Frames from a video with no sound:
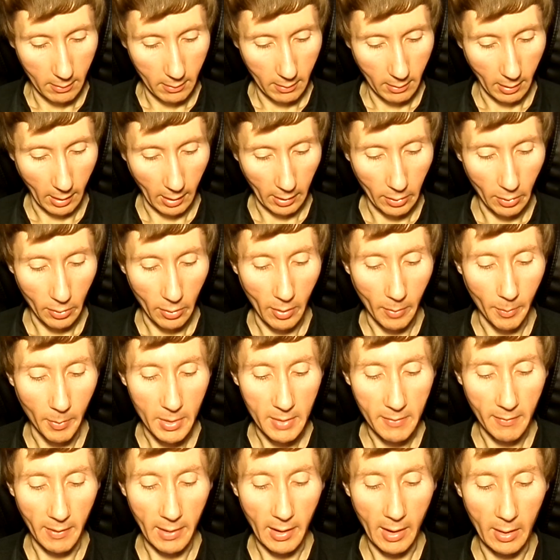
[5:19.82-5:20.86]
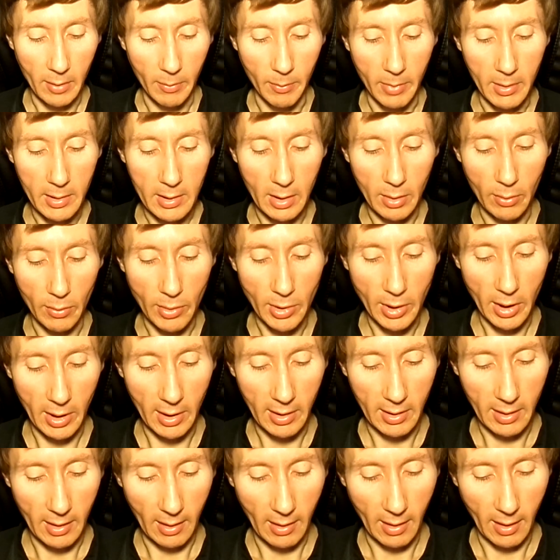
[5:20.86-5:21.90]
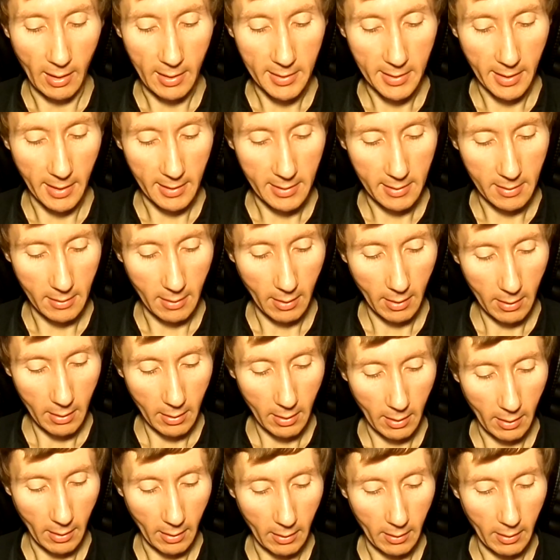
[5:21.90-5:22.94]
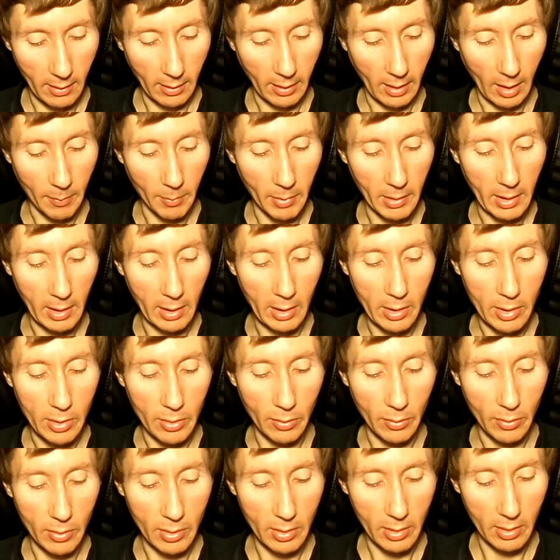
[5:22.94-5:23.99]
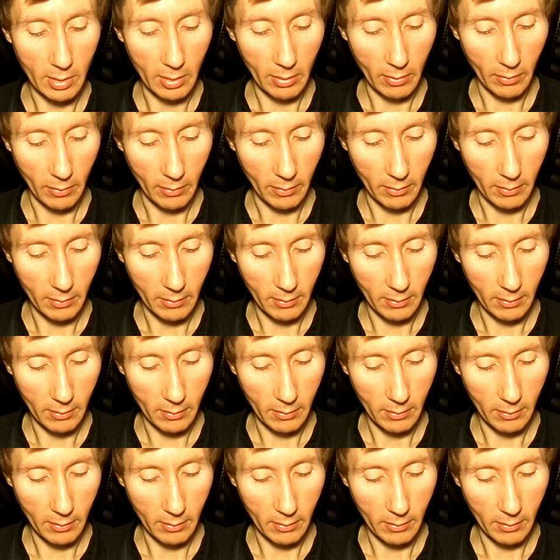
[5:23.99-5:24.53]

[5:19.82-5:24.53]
которая позволяет быстро усилить осознание, накопить личную силу,